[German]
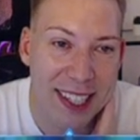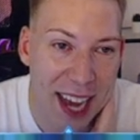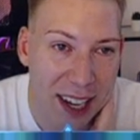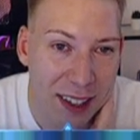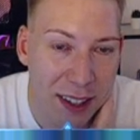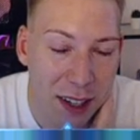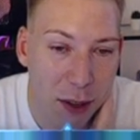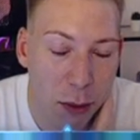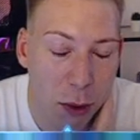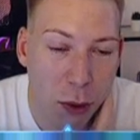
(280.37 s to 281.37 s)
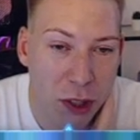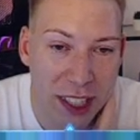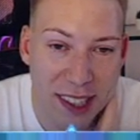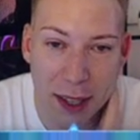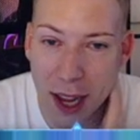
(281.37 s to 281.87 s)
dann oh,
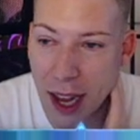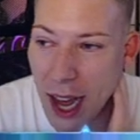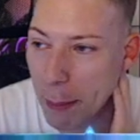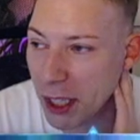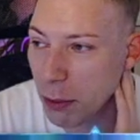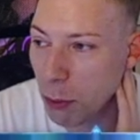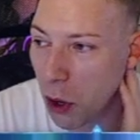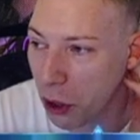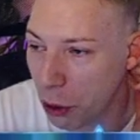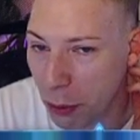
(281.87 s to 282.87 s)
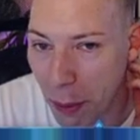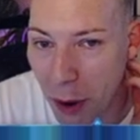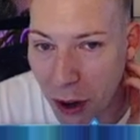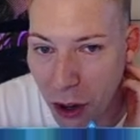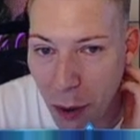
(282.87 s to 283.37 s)
und das äh, Update morgen oder
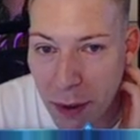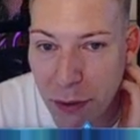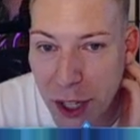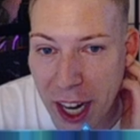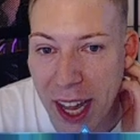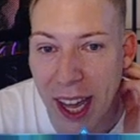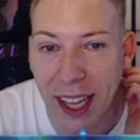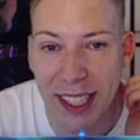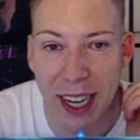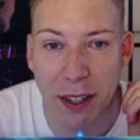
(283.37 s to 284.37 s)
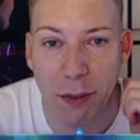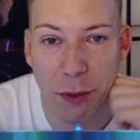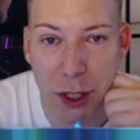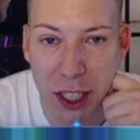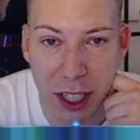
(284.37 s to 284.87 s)
übermorgen kommen würde, dann
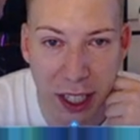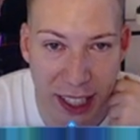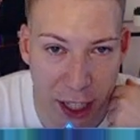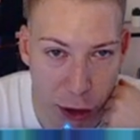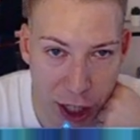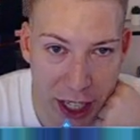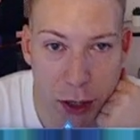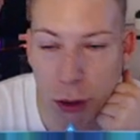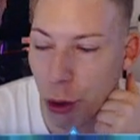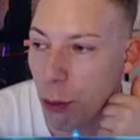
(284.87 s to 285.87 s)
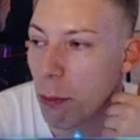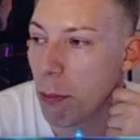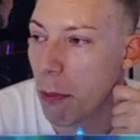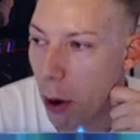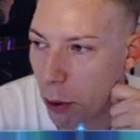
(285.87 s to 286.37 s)
würde ja stehen
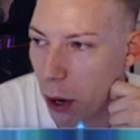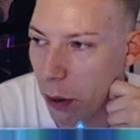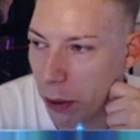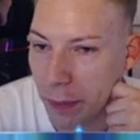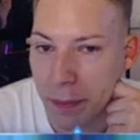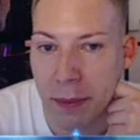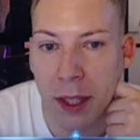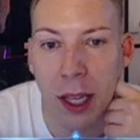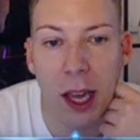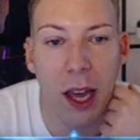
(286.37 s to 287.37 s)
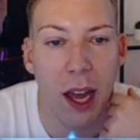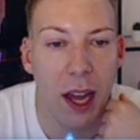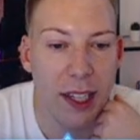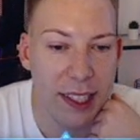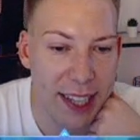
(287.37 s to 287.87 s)
tomorrow.
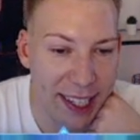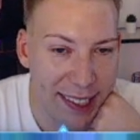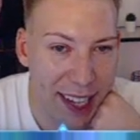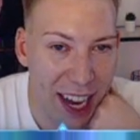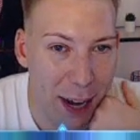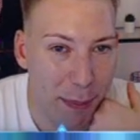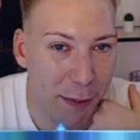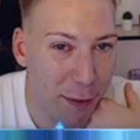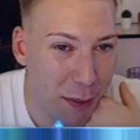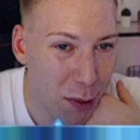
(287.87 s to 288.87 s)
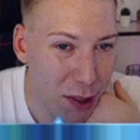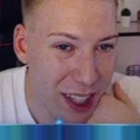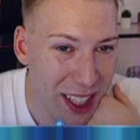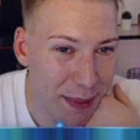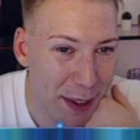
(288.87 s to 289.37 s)
Deshalb
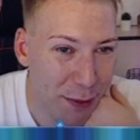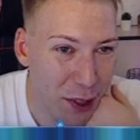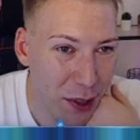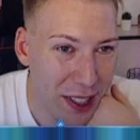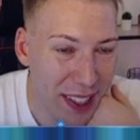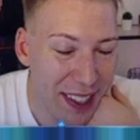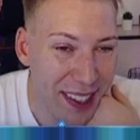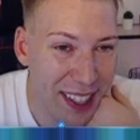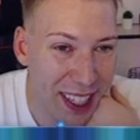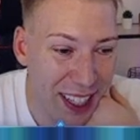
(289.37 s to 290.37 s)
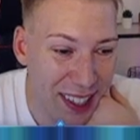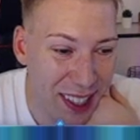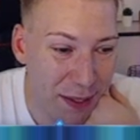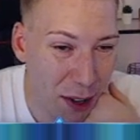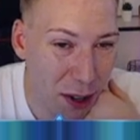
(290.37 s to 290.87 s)
vermute ich mal frühestens
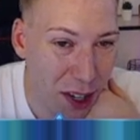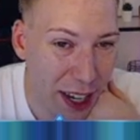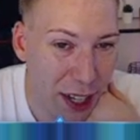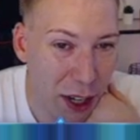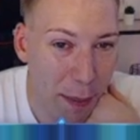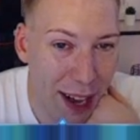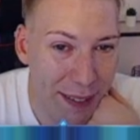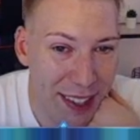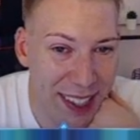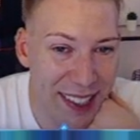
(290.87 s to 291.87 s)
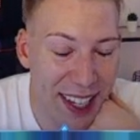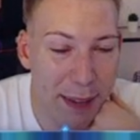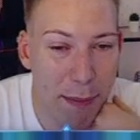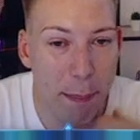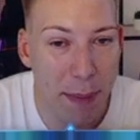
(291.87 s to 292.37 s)
nächste Woche. Normalerweise ist ja
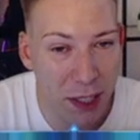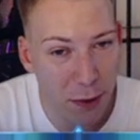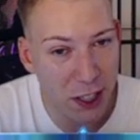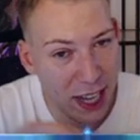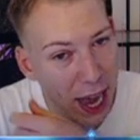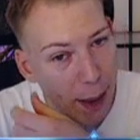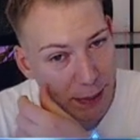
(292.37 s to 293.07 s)
immer Mittwoch der